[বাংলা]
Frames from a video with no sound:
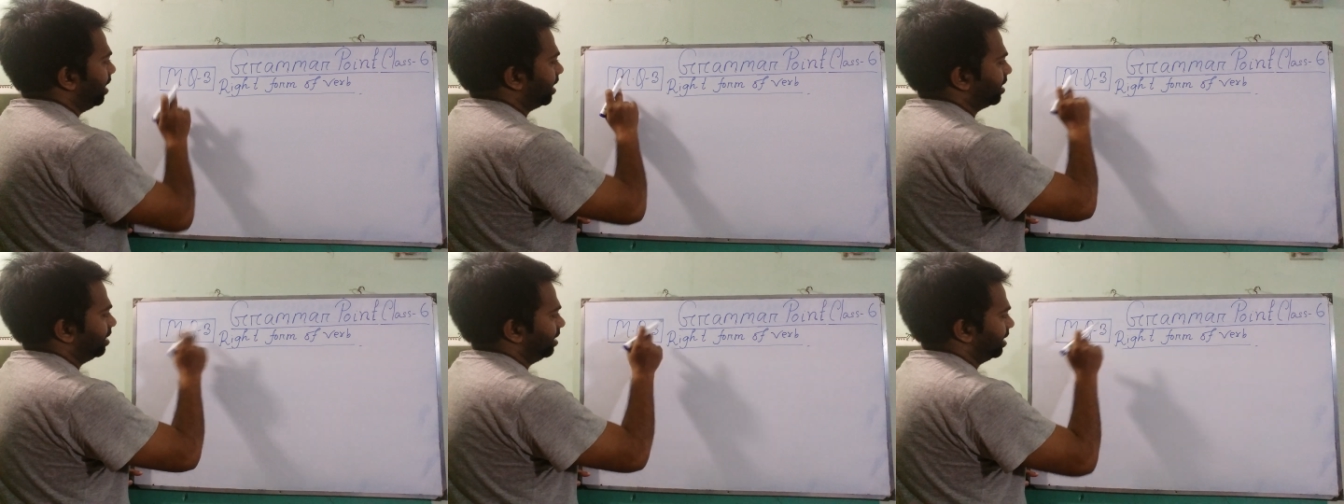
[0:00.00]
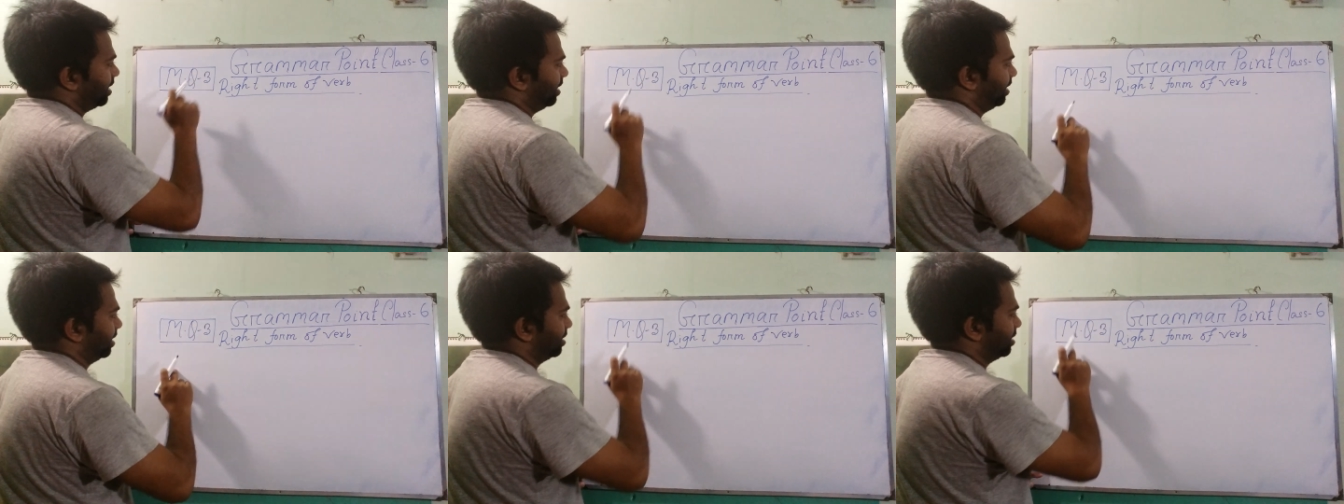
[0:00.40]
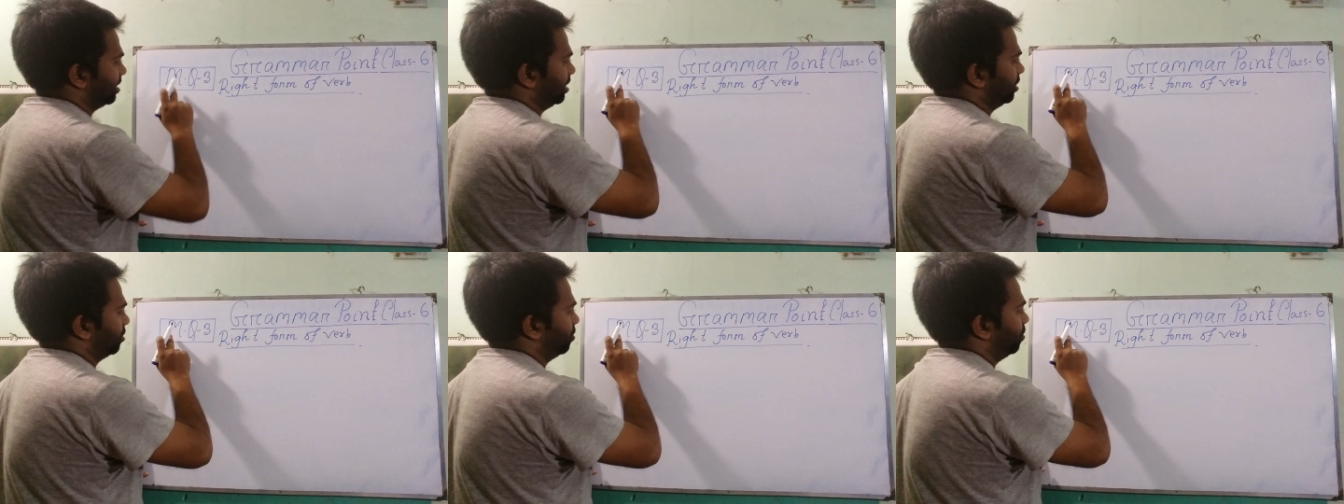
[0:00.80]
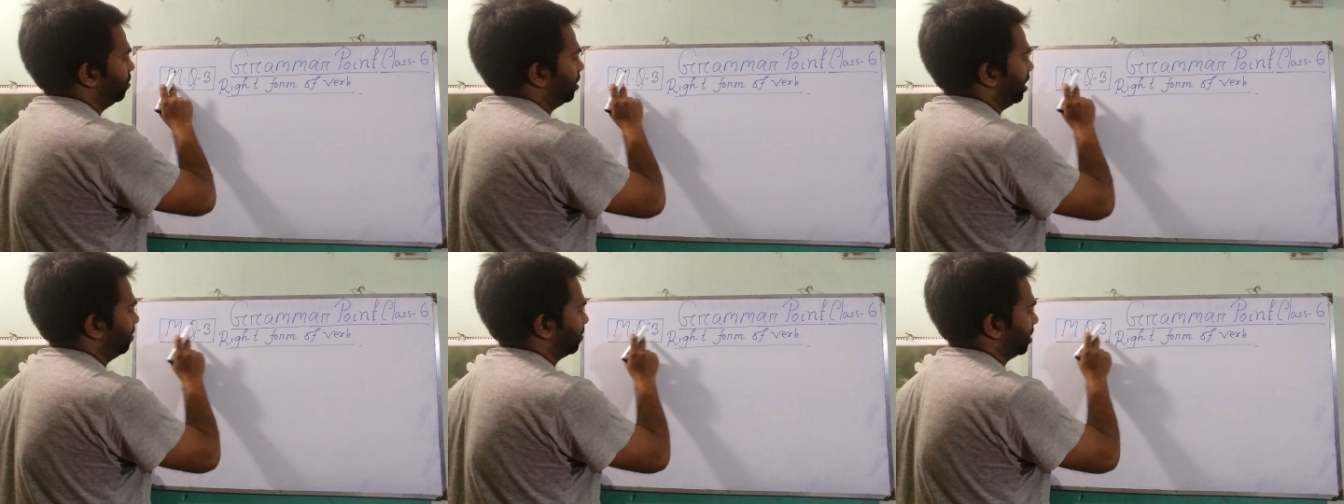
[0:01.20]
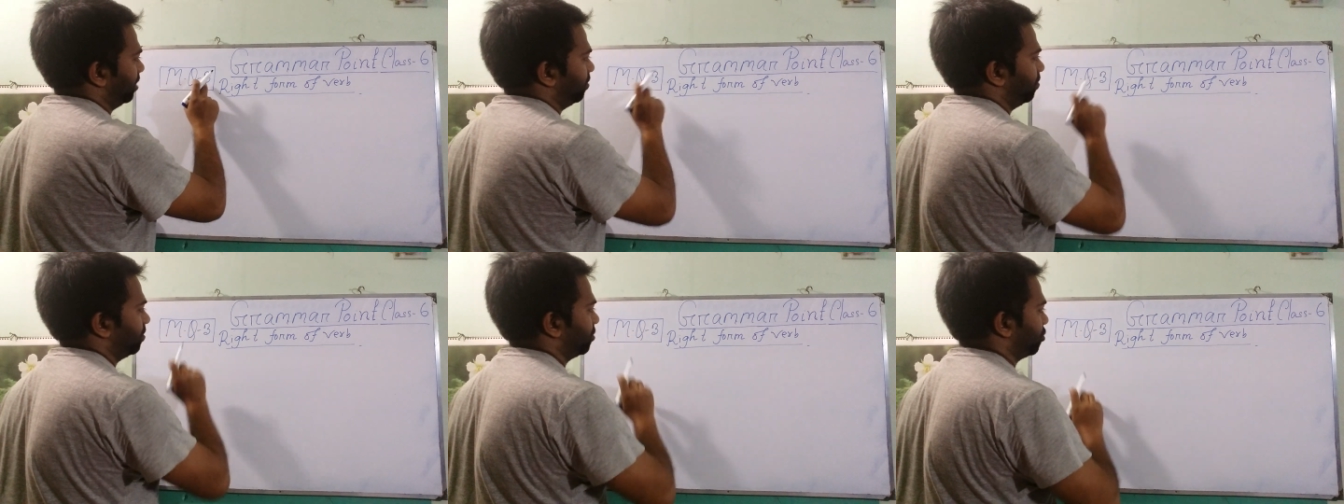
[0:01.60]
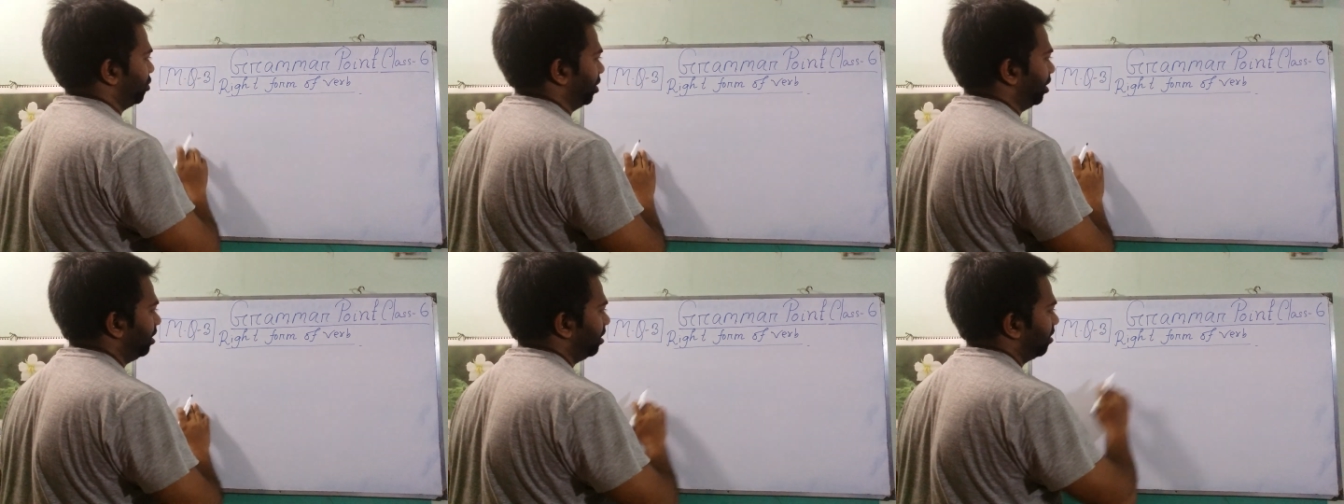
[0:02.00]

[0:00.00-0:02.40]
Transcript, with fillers: এখানে লিখে রেখেছি কিন্তু এম কিউ থ্রি